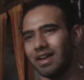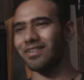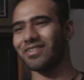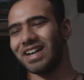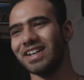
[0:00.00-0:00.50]

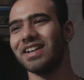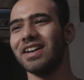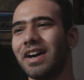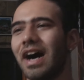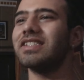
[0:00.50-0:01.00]
अरे वाह
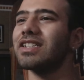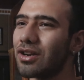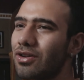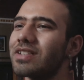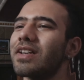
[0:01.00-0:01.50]
अच्छा
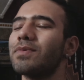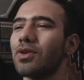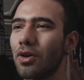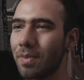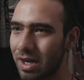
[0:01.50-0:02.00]
चलो ये सब
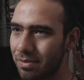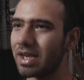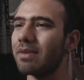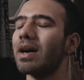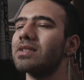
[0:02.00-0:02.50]
छोड़ो पहले
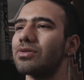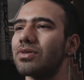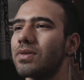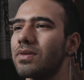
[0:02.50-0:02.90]
मेरी बात सुनो